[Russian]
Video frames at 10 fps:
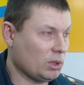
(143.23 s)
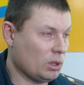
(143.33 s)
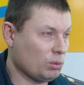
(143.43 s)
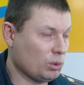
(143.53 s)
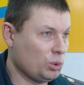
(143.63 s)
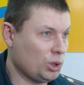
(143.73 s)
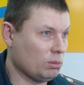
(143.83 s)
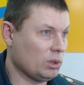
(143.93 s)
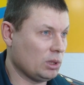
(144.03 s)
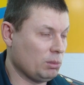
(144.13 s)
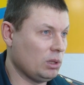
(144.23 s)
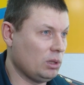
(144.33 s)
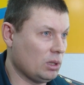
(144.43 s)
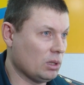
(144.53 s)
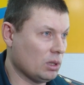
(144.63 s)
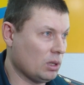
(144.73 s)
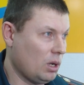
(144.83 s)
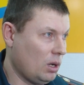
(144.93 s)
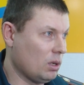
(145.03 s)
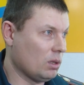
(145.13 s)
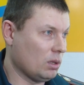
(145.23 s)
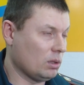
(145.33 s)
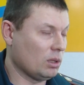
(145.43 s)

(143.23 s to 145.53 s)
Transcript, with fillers: таким случаям незамедлительно э,